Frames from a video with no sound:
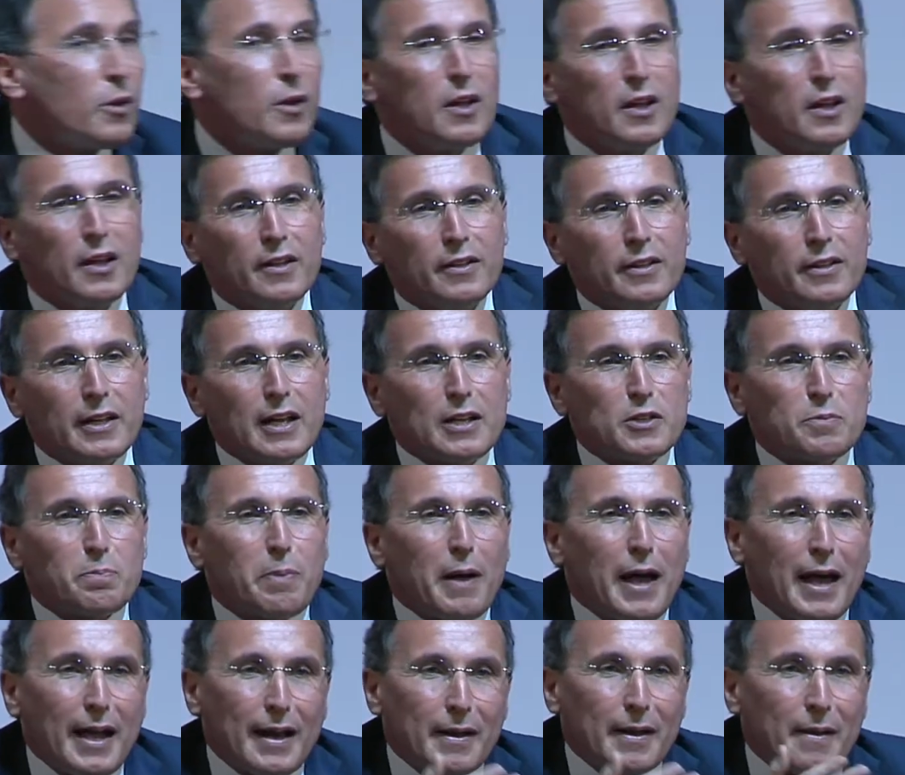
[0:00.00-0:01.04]
di
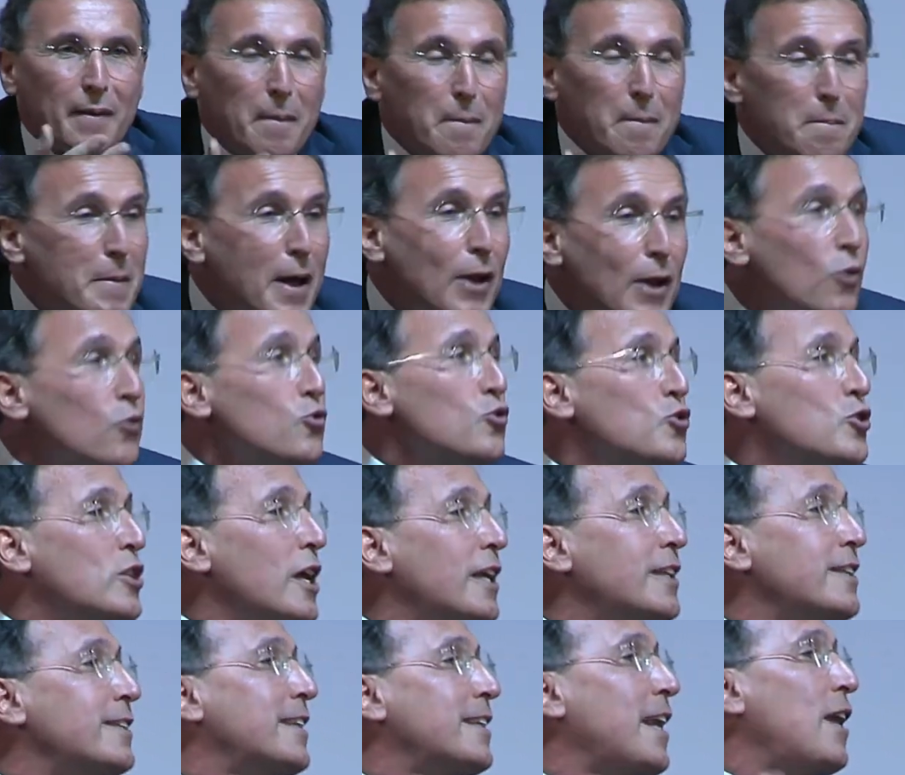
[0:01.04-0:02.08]
Gasparri, ma non
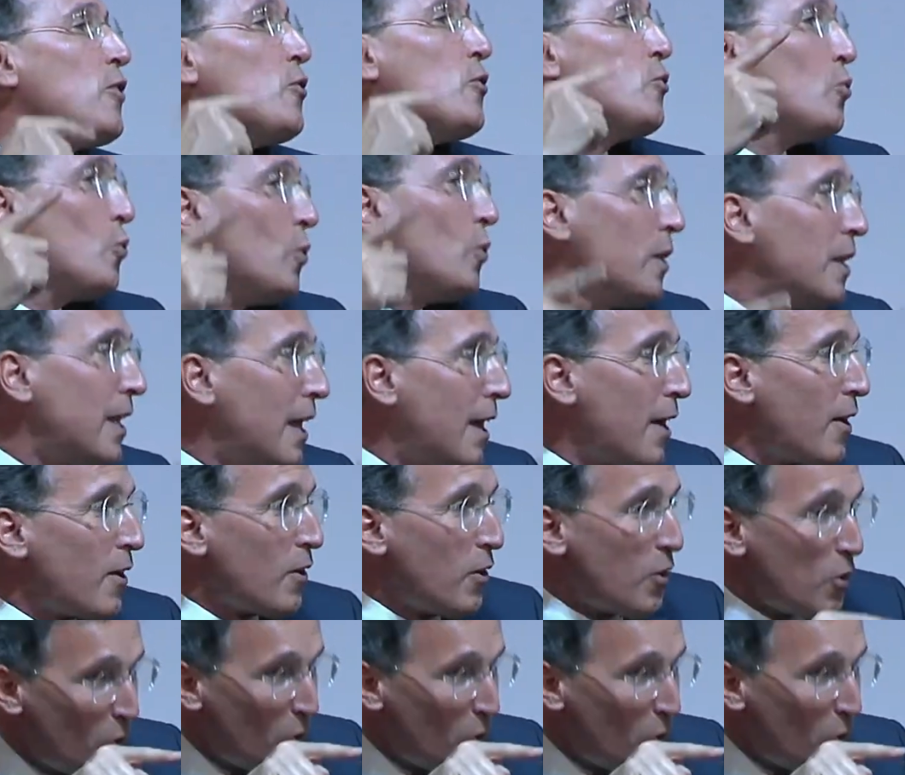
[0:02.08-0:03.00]
c'entra nulla